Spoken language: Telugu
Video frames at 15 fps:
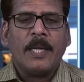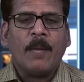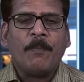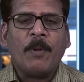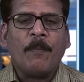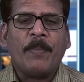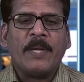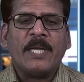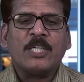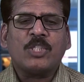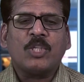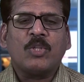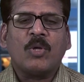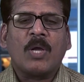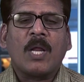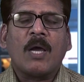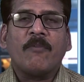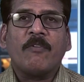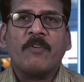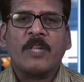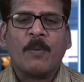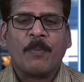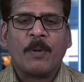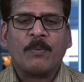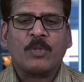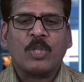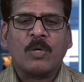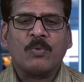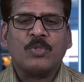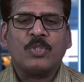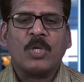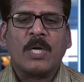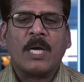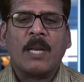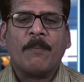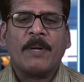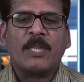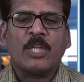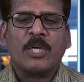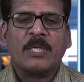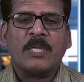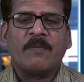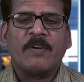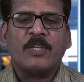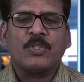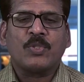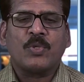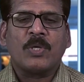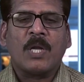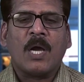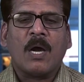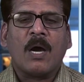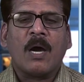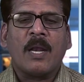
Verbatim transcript: ఏపీపీఎస్సీ ద్వారా వివిధ ప్రభుత్వ ఉద్యోగాల భర్తీకి నిర్వహించనున్న